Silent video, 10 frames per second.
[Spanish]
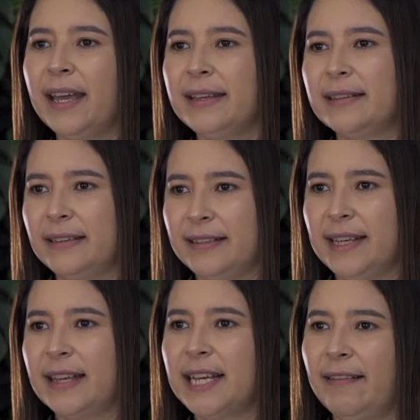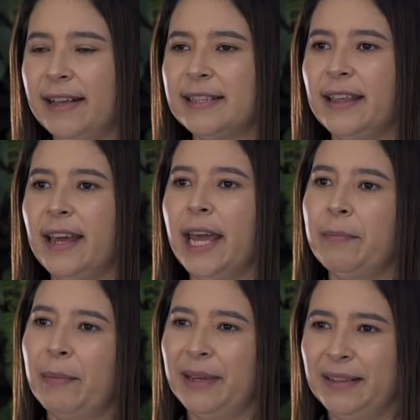insecticidas a base de
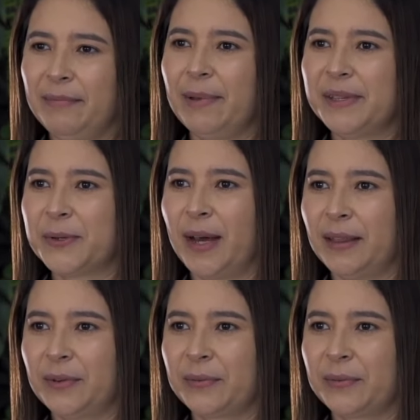emamectin benzoato.